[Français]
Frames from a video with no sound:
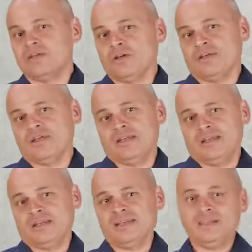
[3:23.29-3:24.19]

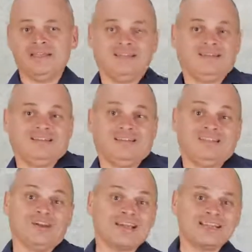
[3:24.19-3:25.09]
les
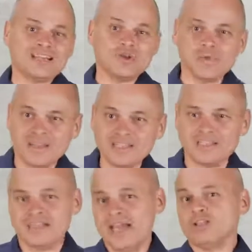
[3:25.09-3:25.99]
les organisations
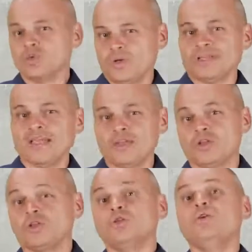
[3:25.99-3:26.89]
palestiniennes souhaiteraient que
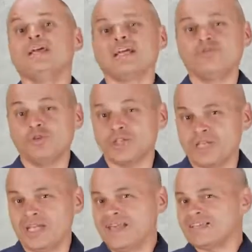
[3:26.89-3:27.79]
tous les
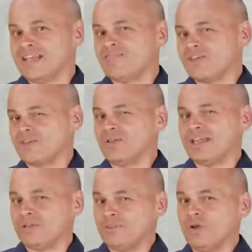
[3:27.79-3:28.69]
réfugiés, les
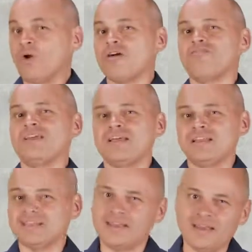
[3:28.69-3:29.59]
5,4 millions, reviennent en
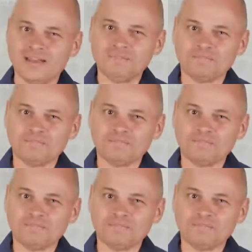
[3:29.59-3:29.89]
Israël.